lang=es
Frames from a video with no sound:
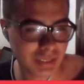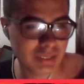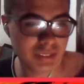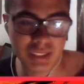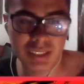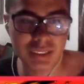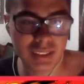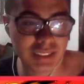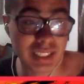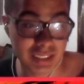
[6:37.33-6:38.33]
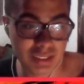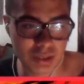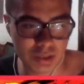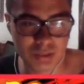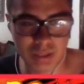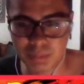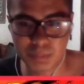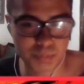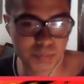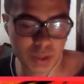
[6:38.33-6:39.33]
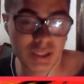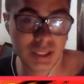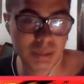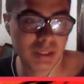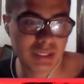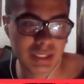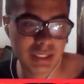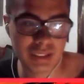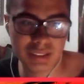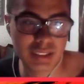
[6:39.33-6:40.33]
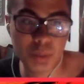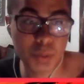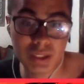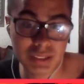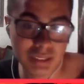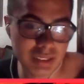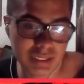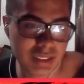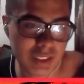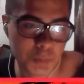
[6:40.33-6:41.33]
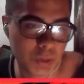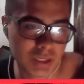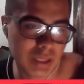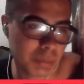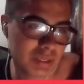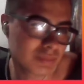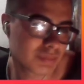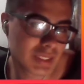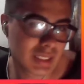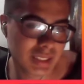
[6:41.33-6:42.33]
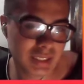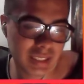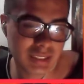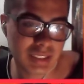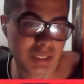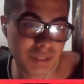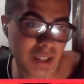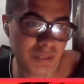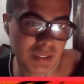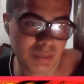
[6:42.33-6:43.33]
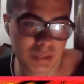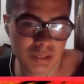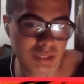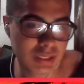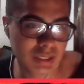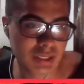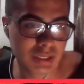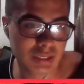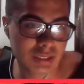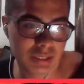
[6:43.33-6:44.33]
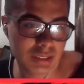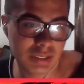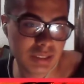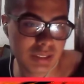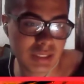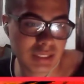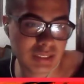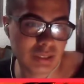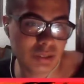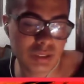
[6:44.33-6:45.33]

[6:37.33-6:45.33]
Sí, Jiren es castroso, ¿vale? Por el tema de, de no poder hacer Rising Rush, porque también es Revival, bro. Y ya está, ¿no?